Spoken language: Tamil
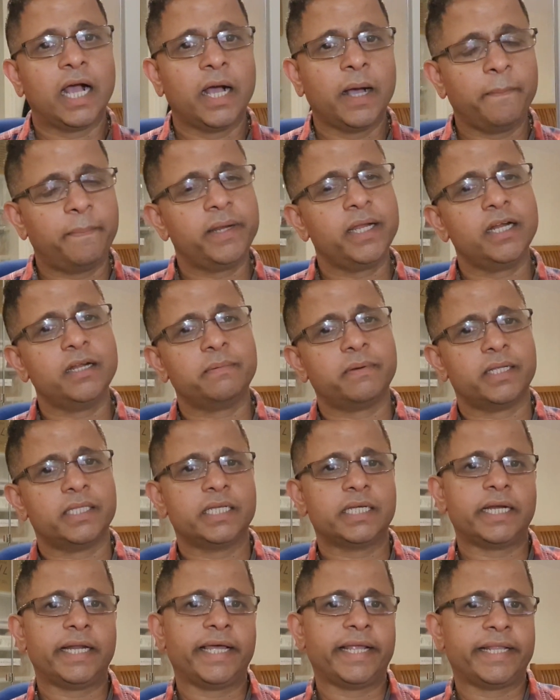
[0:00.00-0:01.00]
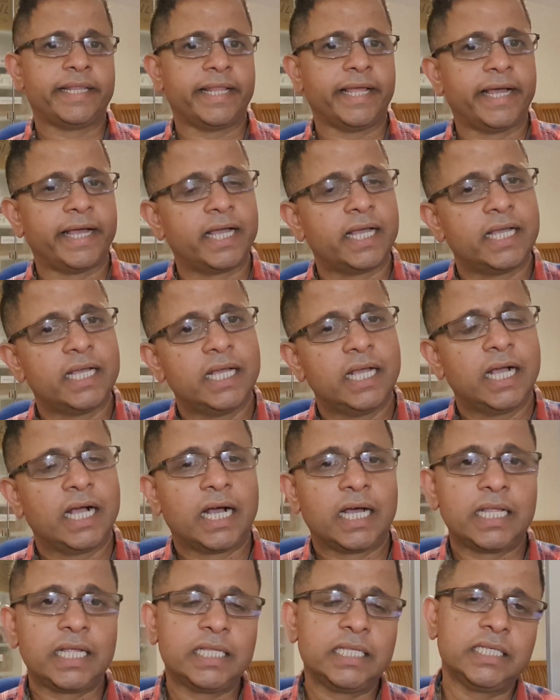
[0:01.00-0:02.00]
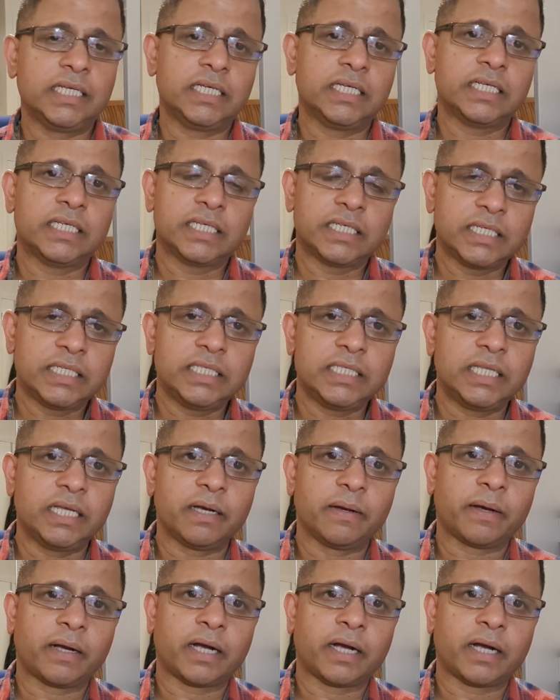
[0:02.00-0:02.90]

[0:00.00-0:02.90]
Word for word: எப்படின்னு பார்த்தீங்களா இருந்தா அதாவது இந்த